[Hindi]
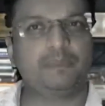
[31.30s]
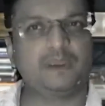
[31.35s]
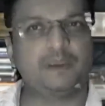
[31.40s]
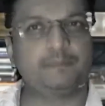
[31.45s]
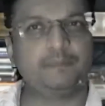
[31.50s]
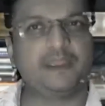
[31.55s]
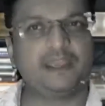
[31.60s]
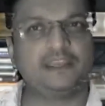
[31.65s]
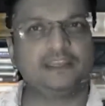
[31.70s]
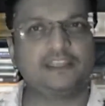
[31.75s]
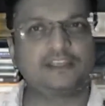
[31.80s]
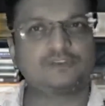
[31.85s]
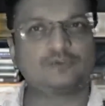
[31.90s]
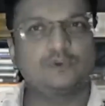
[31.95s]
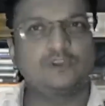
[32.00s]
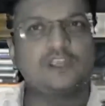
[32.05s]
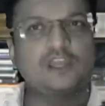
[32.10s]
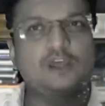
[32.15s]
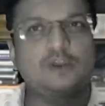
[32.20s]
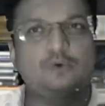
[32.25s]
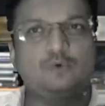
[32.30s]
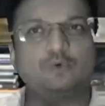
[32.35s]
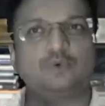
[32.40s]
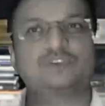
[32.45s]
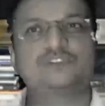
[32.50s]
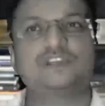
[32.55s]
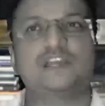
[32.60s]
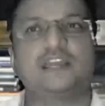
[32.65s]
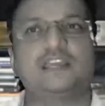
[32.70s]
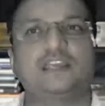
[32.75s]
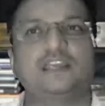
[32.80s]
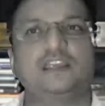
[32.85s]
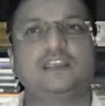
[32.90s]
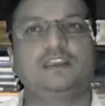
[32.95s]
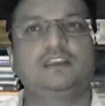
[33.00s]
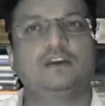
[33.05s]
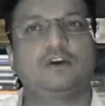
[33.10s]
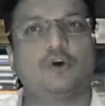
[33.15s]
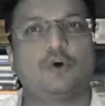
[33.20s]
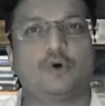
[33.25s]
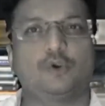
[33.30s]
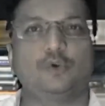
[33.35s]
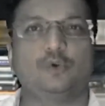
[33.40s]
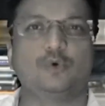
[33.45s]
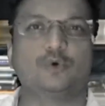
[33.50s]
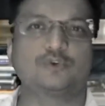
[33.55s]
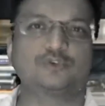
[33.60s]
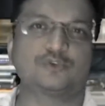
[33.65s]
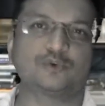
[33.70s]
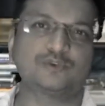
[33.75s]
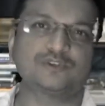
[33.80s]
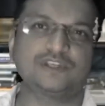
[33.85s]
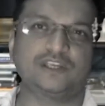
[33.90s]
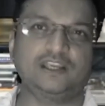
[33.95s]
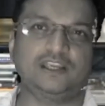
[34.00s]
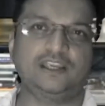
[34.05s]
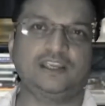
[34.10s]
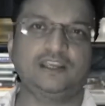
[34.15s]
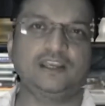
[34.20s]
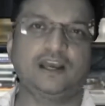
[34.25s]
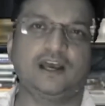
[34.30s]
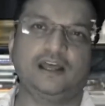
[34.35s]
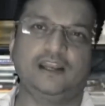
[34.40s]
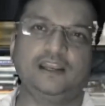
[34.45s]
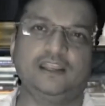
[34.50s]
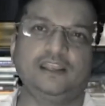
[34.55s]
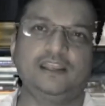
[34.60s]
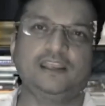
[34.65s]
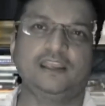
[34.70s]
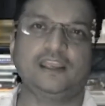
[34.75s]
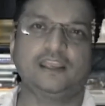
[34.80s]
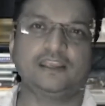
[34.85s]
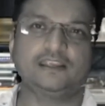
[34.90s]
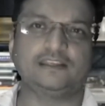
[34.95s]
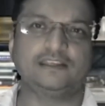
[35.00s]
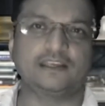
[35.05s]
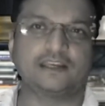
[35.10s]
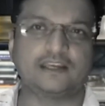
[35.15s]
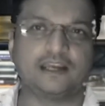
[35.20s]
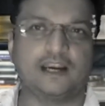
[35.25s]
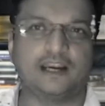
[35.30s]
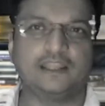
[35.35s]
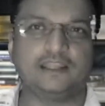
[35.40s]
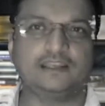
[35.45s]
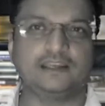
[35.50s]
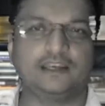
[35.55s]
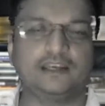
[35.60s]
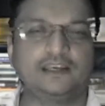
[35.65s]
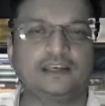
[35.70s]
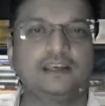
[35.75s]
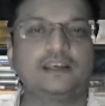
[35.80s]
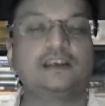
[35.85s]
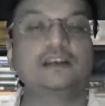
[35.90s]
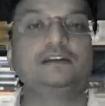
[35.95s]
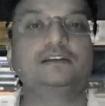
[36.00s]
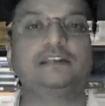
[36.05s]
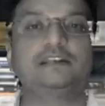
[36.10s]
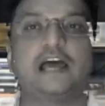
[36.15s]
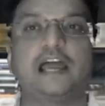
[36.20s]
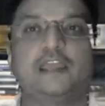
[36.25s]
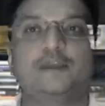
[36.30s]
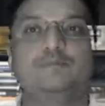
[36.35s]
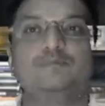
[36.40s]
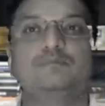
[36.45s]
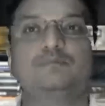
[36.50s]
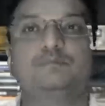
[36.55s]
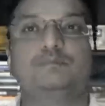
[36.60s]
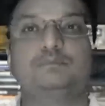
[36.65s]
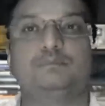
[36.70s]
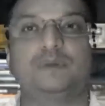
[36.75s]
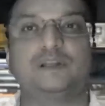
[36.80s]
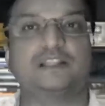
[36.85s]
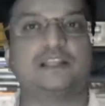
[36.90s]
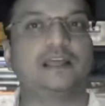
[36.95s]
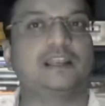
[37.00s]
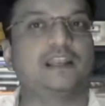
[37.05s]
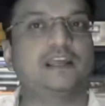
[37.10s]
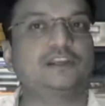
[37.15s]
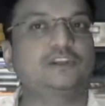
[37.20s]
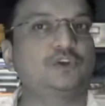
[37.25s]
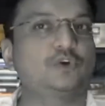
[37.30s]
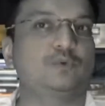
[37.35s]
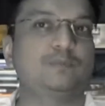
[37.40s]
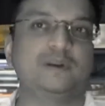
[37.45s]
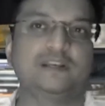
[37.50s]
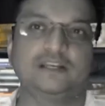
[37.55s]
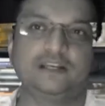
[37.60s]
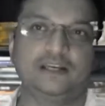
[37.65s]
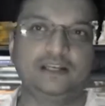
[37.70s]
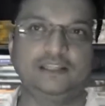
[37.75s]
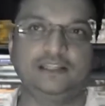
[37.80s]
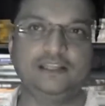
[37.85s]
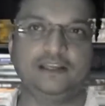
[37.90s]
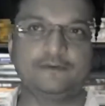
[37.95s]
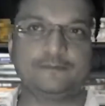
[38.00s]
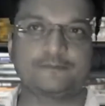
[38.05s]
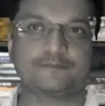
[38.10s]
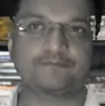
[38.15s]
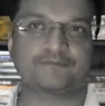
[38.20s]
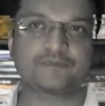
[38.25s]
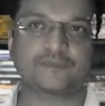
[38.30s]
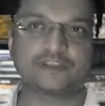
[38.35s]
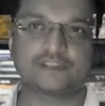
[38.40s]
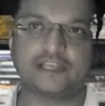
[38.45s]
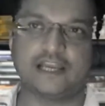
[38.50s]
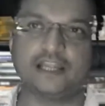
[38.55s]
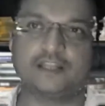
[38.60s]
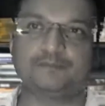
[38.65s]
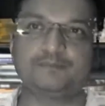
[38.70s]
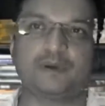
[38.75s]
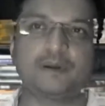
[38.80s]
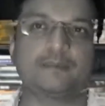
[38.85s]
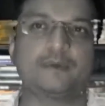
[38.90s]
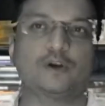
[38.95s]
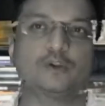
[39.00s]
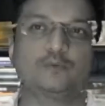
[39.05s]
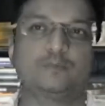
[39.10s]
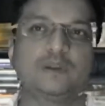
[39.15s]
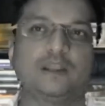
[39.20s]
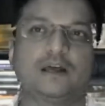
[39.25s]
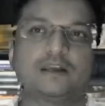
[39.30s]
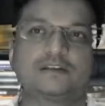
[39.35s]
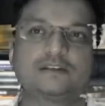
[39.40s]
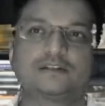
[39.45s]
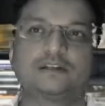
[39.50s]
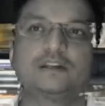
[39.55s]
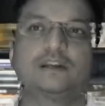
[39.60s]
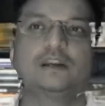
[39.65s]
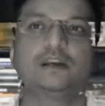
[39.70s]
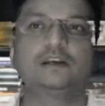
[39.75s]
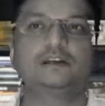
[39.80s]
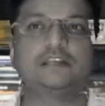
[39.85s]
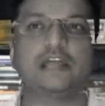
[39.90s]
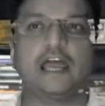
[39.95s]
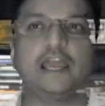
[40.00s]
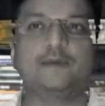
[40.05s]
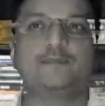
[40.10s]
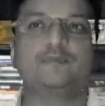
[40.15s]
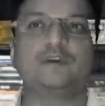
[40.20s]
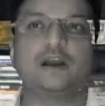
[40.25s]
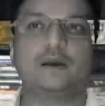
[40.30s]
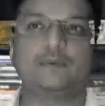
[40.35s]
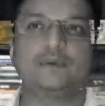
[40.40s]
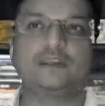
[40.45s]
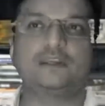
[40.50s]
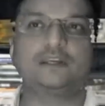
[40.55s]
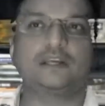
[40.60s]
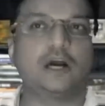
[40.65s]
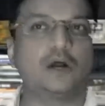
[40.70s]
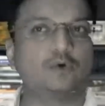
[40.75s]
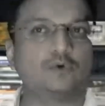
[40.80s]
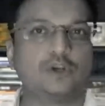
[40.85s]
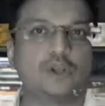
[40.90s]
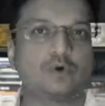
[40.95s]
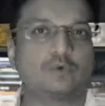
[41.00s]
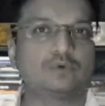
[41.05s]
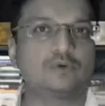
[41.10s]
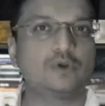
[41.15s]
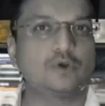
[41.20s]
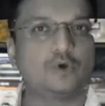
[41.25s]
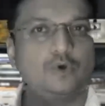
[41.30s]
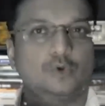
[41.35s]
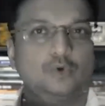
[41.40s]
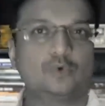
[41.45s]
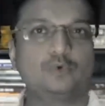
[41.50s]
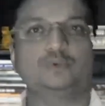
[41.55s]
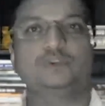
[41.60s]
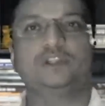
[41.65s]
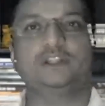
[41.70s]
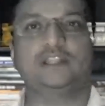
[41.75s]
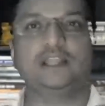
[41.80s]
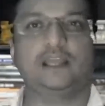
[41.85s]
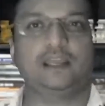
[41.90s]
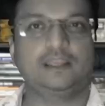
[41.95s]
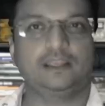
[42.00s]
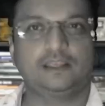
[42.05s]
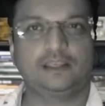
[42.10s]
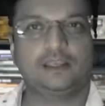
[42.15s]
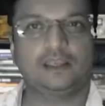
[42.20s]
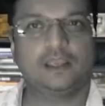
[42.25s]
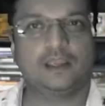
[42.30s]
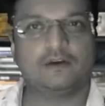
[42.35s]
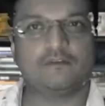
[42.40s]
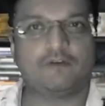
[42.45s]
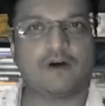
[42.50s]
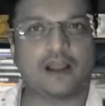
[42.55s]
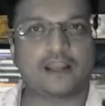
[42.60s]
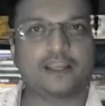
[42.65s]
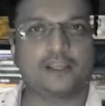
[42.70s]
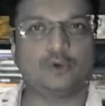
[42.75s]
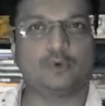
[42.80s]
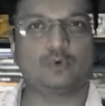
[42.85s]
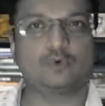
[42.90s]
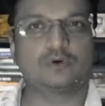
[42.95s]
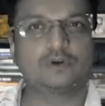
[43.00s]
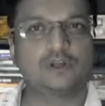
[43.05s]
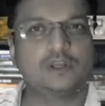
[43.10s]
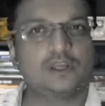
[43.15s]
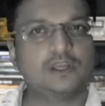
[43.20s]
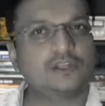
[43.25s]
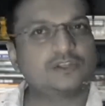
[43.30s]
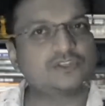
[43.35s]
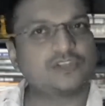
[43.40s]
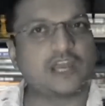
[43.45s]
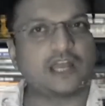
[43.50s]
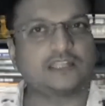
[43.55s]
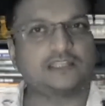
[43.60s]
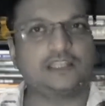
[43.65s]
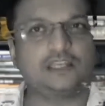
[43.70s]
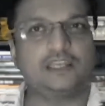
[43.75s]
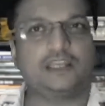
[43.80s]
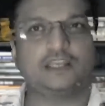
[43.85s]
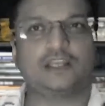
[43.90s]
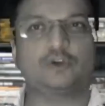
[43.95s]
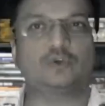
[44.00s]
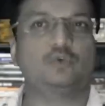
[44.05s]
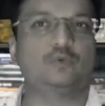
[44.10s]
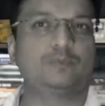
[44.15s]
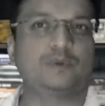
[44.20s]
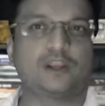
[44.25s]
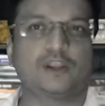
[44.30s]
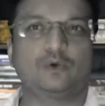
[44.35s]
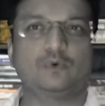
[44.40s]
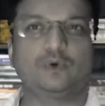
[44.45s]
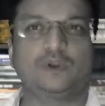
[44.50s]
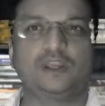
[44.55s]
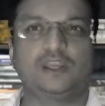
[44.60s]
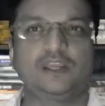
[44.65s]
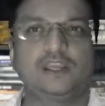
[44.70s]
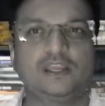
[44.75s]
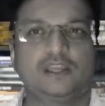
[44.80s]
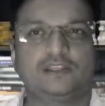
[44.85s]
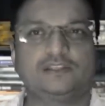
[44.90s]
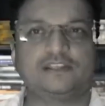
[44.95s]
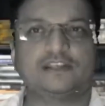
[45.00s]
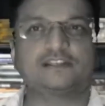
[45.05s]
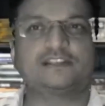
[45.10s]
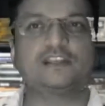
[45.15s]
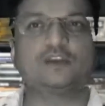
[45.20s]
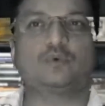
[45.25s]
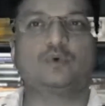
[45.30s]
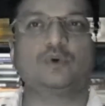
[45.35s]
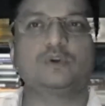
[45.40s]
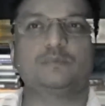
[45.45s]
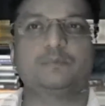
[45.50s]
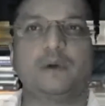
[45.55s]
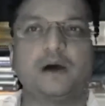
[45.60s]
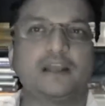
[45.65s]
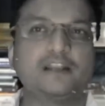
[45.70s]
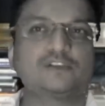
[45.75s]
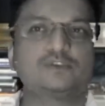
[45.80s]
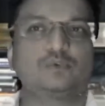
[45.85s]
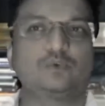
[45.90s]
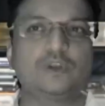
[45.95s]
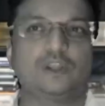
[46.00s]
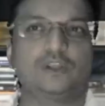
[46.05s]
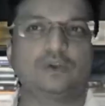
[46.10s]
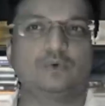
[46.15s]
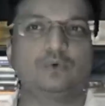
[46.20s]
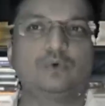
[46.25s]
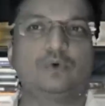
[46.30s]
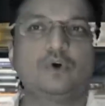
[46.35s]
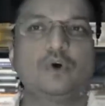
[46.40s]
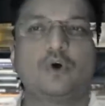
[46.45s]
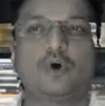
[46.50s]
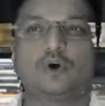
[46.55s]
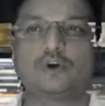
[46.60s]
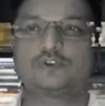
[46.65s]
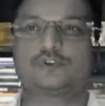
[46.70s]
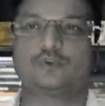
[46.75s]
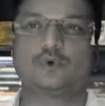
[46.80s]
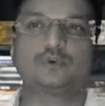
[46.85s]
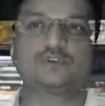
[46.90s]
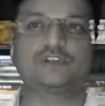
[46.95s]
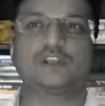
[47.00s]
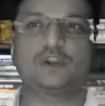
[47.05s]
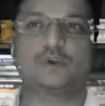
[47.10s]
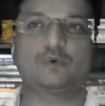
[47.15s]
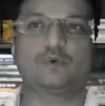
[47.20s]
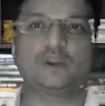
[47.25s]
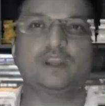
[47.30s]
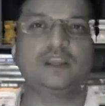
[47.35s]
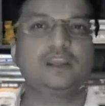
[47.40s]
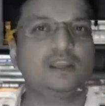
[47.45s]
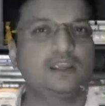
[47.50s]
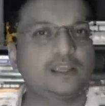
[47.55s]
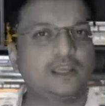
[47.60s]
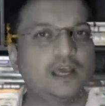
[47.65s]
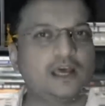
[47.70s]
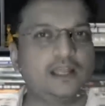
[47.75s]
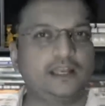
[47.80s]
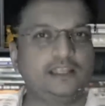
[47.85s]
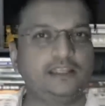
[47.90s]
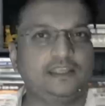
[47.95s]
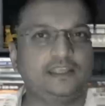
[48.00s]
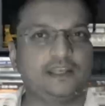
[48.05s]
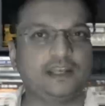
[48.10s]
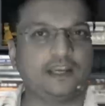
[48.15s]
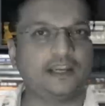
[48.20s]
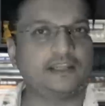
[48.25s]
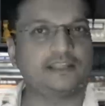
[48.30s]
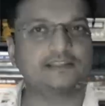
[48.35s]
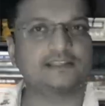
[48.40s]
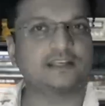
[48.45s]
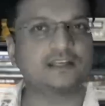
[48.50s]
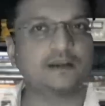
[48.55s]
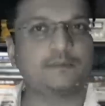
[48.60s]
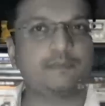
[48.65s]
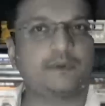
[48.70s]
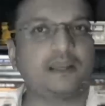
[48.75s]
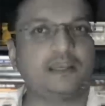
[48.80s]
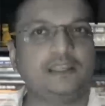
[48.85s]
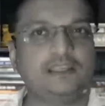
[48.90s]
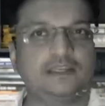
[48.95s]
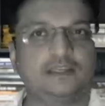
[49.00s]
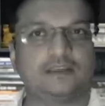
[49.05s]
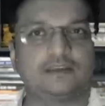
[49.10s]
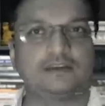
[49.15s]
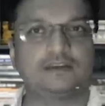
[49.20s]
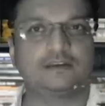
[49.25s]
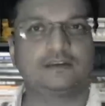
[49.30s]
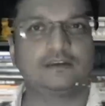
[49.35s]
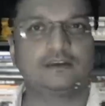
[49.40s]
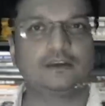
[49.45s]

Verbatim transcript: बिग बेन की सुइयाँ रुक जाएंगी और लोग सोचेंगे अरे ये घड़ी ने टाइम बताना क्यों बंद कर दिया शायद परमाणु ब्लास्ट टाइम का भी काउंटडाउन रोक देता है वहाँ के लोग छाते लेकर घूम रहे होंगे जैसे कोई बारिश हो रही हो और सोच रहे होंगे अरे ये रेडिएशन का पानी है